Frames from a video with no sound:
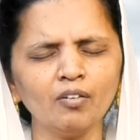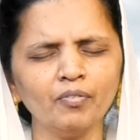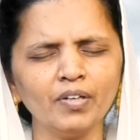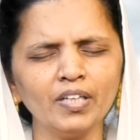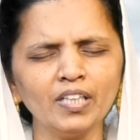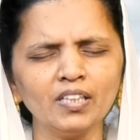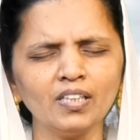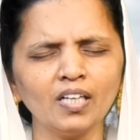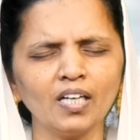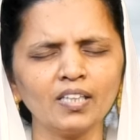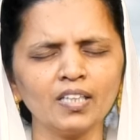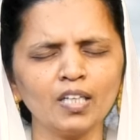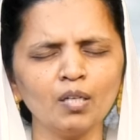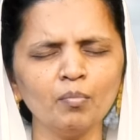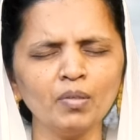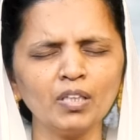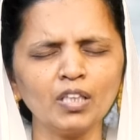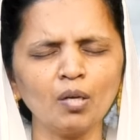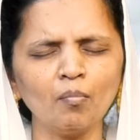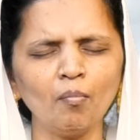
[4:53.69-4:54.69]
வைத்து அது
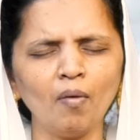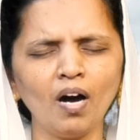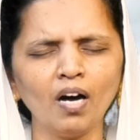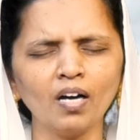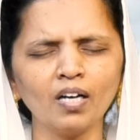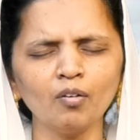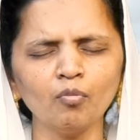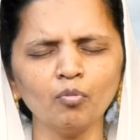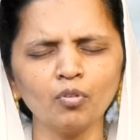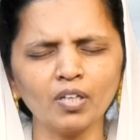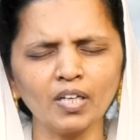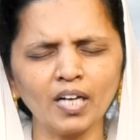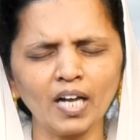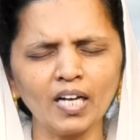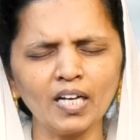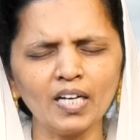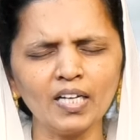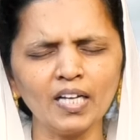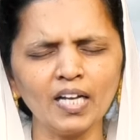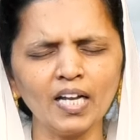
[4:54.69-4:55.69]
நிமித்தமாக ஒரு
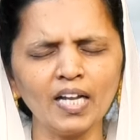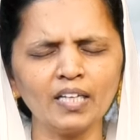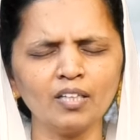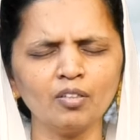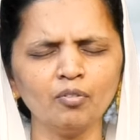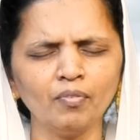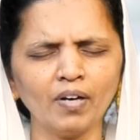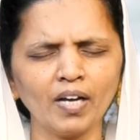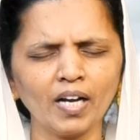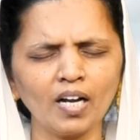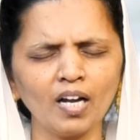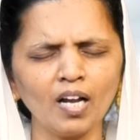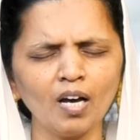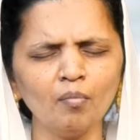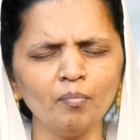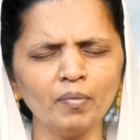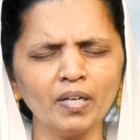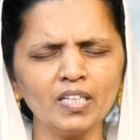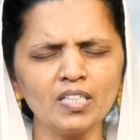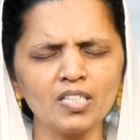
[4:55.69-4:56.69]
நல்ல நிலைக்கு
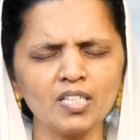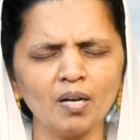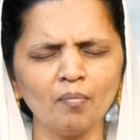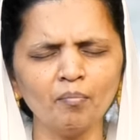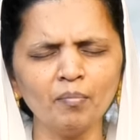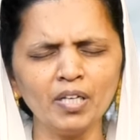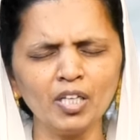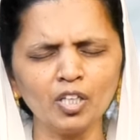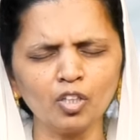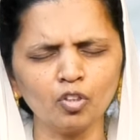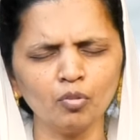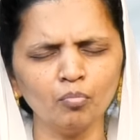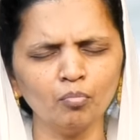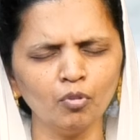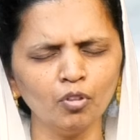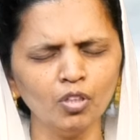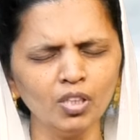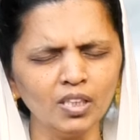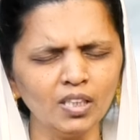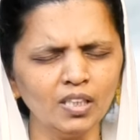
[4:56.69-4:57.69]
வரலாம் என்று நம்பியிருக்கும்
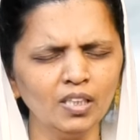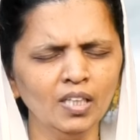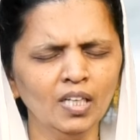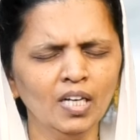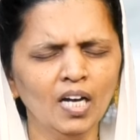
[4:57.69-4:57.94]
பொழுது